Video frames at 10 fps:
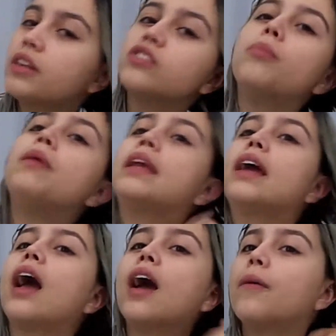
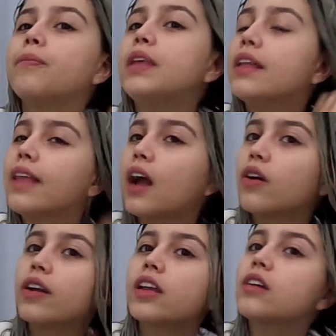aplicar e até
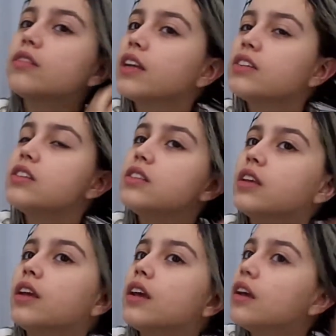agora o que, que eu tenho a
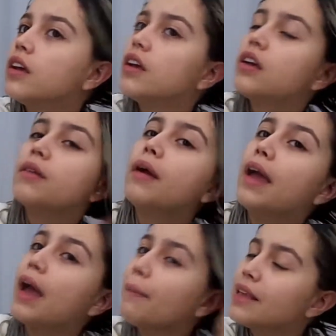dizer?
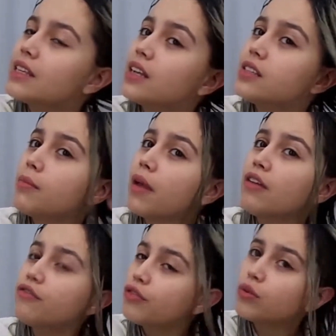É, apesar de ser bem
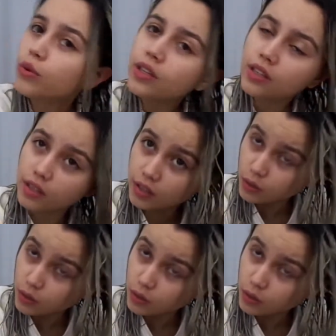fluida, eu